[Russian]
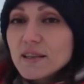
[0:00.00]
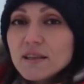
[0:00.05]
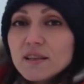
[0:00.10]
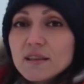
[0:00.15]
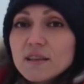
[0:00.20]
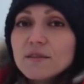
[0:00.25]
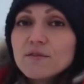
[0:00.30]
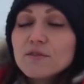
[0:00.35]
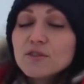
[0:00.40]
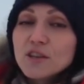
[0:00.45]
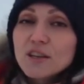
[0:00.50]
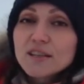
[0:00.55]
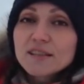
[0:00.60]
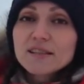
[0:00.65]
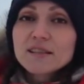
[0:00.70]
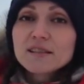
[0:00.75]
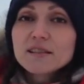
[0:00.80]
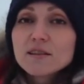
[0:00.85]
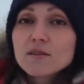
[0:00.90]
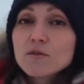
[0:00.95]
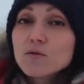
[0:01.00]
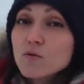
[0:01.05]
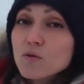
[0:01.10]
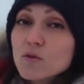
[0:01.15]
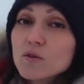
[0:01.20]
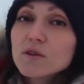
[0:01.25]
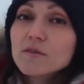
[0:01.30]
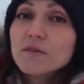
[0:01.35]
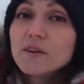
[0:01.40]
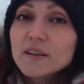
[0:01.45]
и, в частности,
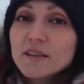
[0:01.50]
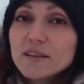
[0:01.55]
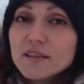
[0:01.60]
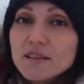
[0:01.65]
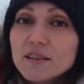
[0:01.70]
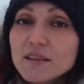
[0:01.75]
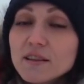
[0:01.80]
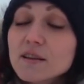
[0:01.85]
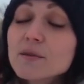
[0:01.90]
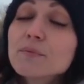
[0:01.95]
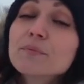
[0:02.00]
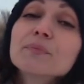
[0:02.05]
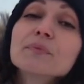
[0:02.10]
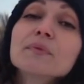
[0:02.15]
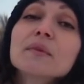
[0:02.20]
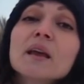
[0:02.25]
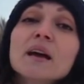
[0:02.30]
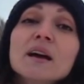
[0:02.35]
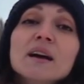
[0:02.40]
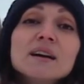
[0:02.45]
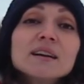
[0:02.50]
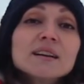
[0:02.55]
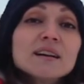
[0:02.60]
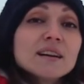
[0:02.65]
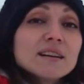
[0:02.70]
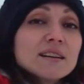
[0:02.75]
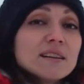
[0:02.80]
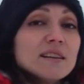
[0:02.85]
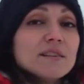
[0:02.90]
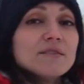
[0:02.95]
о квартирах.
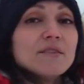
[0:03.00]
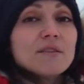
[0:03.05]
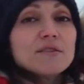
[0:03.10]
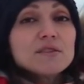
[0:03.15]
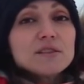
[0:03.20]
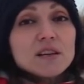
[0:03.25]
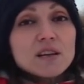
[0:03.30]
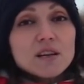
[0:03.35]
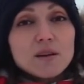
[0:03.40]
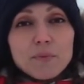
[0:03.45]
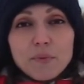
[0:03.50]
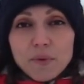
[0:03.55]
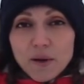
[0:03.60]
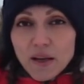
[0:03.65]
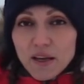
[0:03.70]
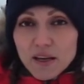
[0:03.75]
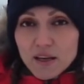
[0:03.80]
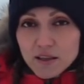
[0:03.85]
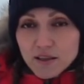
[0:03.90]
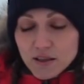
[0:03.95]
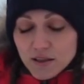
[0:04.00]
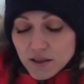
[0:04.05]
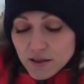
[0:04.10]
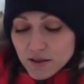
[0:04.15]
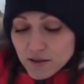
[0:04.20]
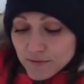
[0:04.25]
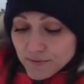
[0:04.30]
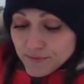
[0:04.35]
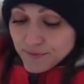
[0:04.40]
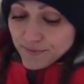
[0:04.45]
Как и во всех проектах